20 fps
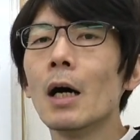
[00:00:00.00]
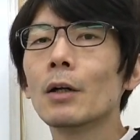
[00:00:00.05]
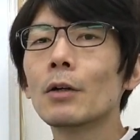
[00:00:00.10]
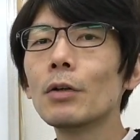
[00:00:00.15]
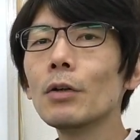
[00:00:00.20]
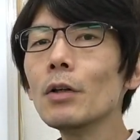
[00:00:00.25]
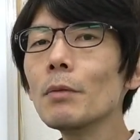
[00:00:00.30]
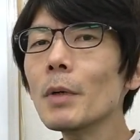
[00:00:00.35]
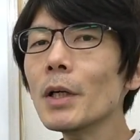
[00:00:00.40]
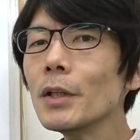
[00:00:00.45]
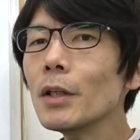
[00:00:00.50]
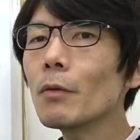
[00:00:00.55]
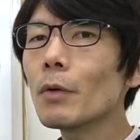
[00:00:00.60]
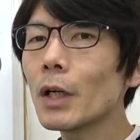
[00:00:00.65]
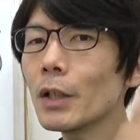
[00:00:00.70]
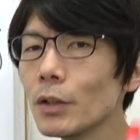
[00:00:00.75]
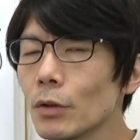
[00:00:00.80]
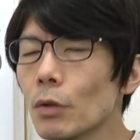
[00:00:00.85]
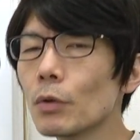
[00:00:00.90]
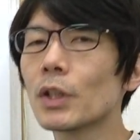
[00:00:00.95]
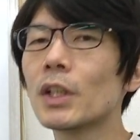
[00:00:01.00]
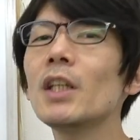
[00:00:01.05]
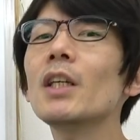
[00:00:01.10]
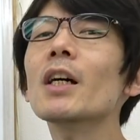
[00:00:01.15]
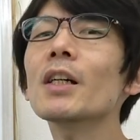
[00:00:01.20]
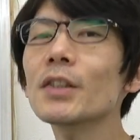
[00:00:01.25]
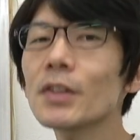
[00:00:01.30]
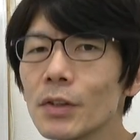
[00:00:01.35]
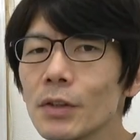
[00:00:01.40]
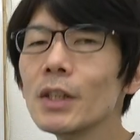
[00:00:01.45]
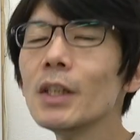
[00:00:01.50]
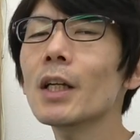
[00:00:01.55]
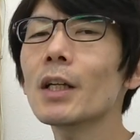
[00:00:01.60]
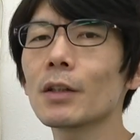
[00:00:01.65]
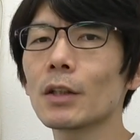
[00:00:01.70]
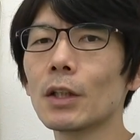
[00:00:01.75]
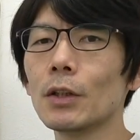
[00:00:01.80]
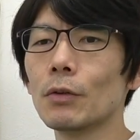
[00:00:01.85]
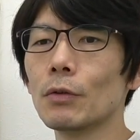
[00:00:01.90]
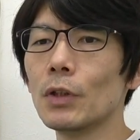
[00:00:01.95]
車で割と来やすいな
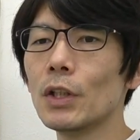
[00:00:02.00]
んてい